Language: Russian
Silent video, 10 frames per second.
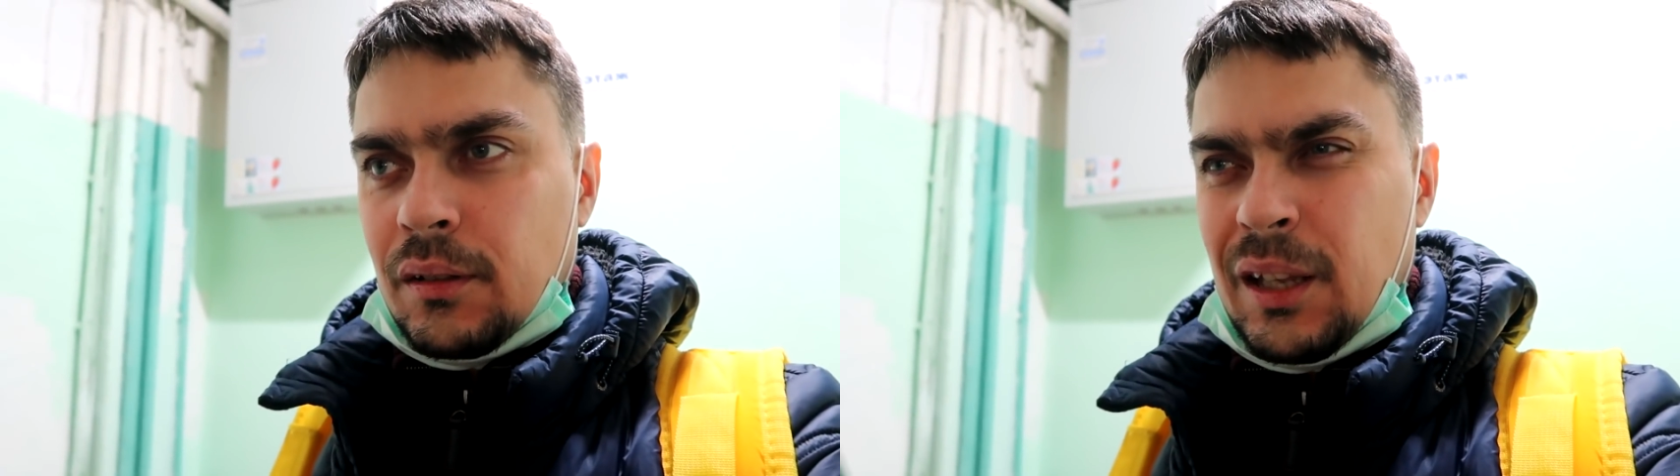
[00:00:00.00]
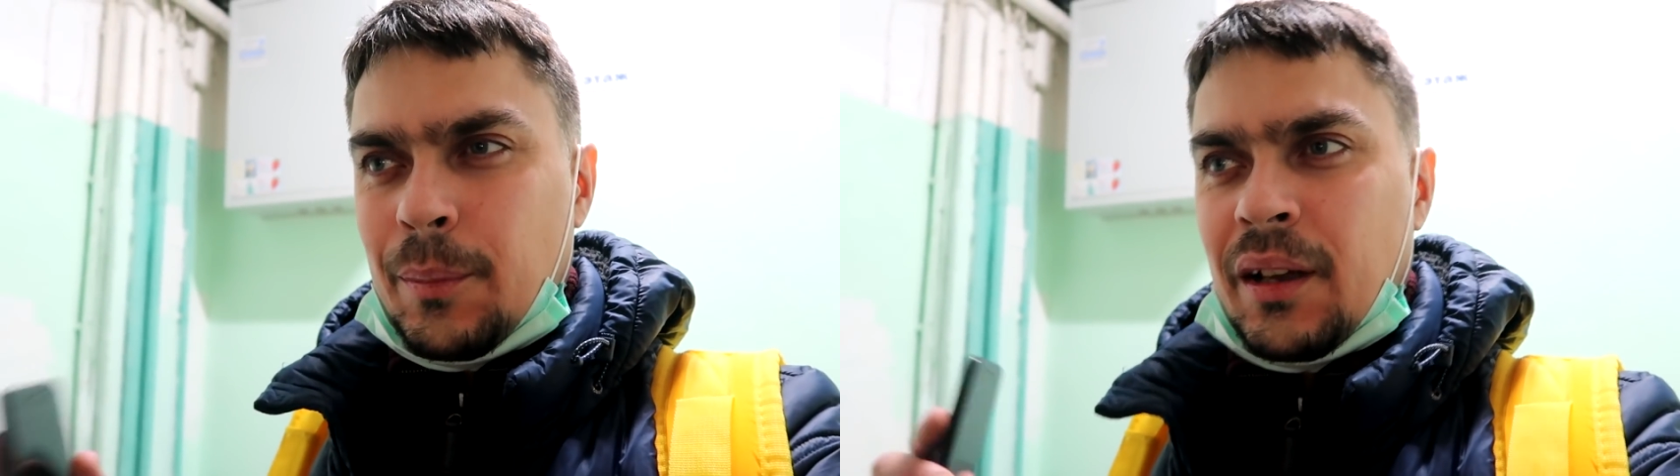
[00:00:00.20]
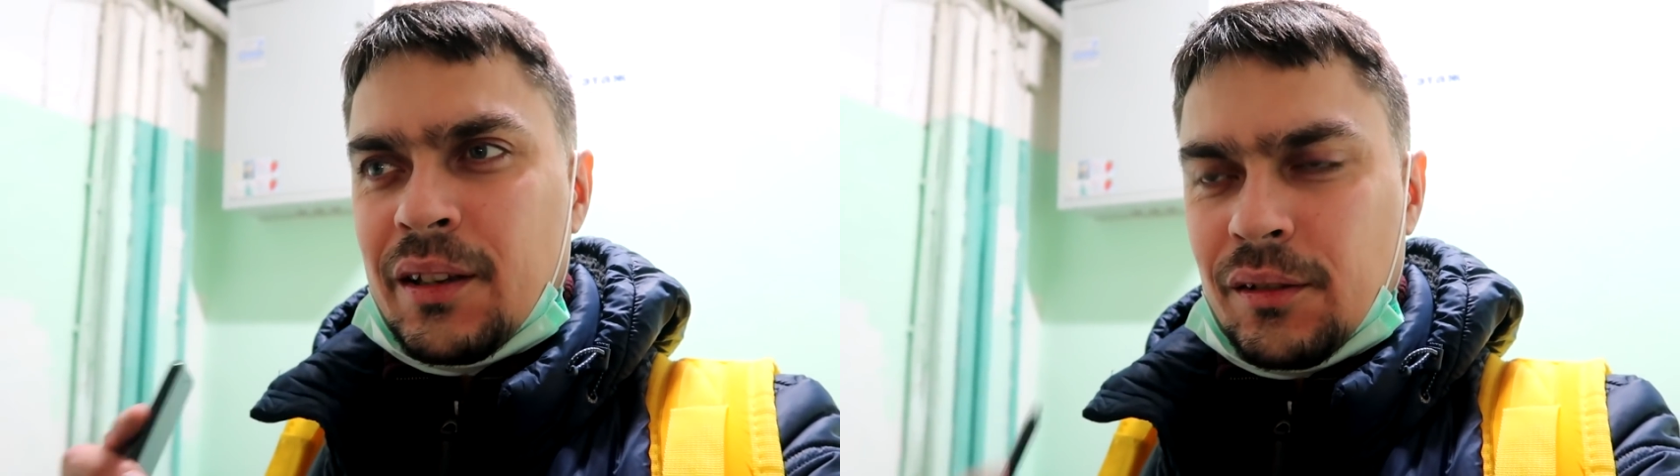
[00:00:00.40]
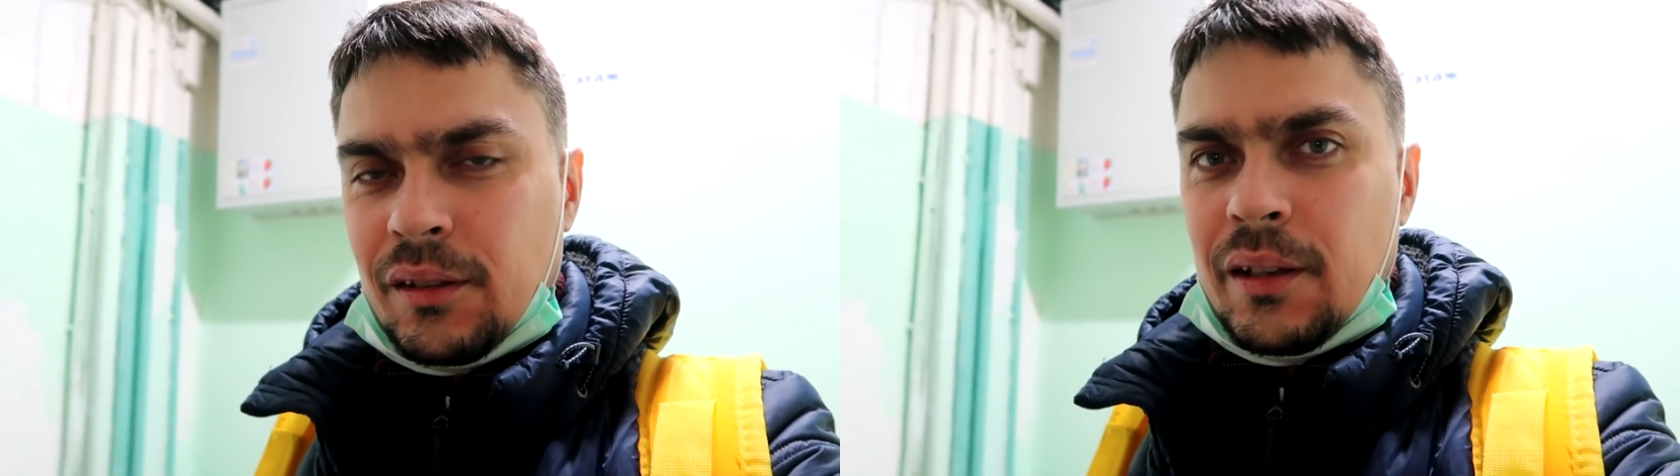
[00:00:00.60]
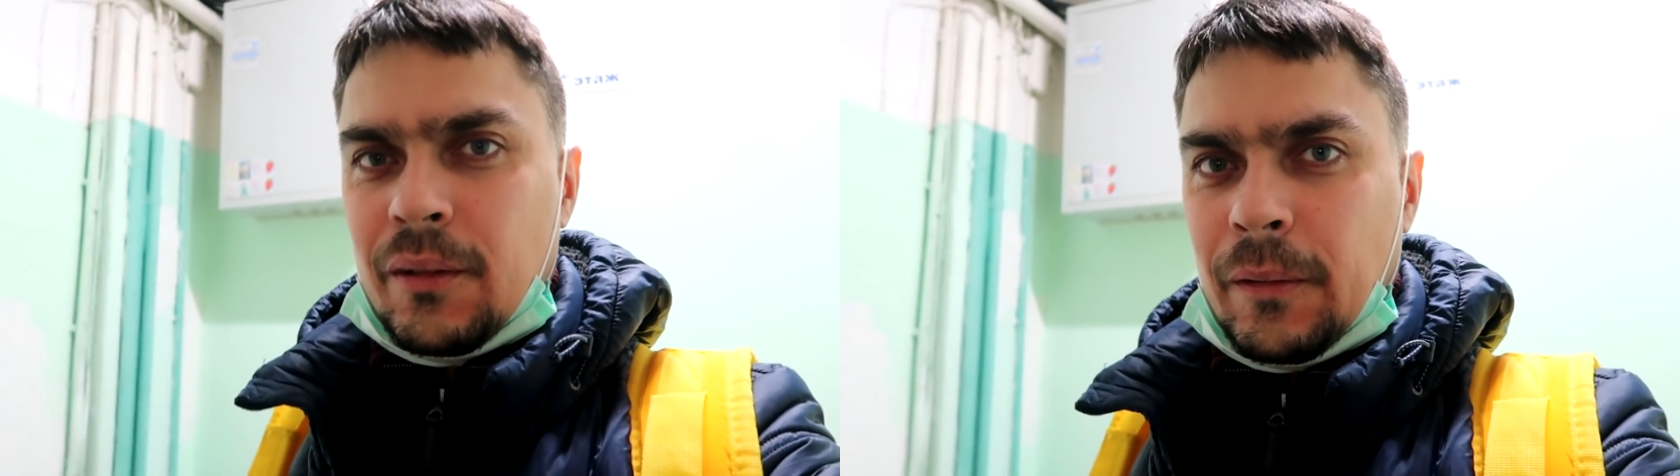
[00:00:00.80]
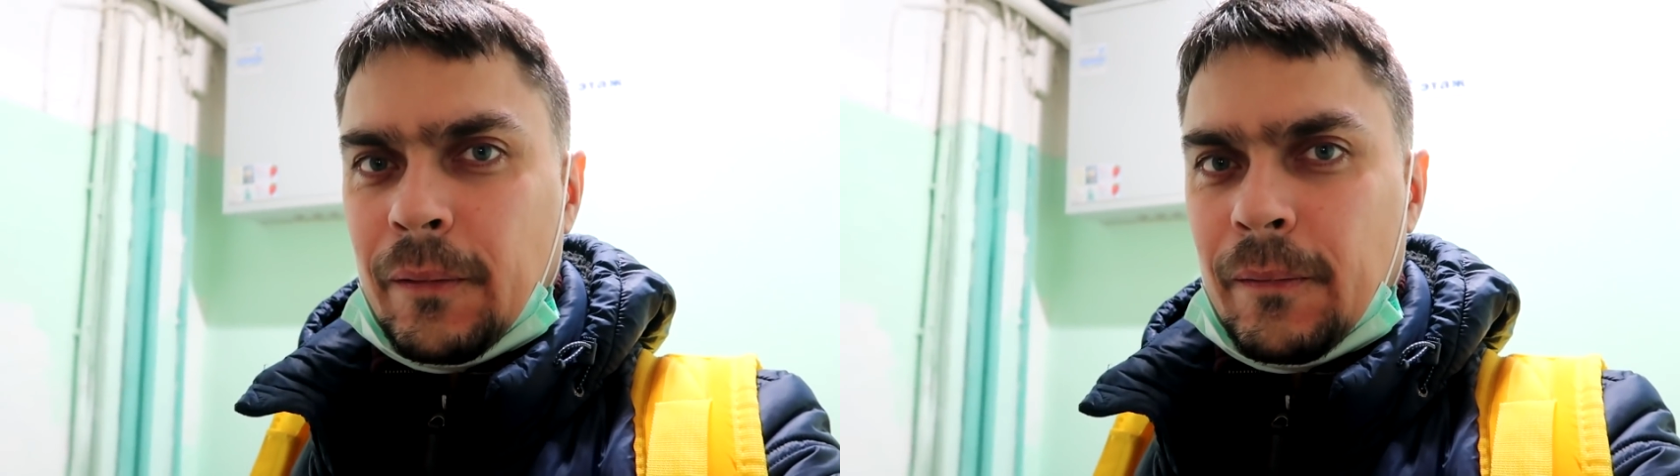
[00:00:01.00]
я пока не знаю.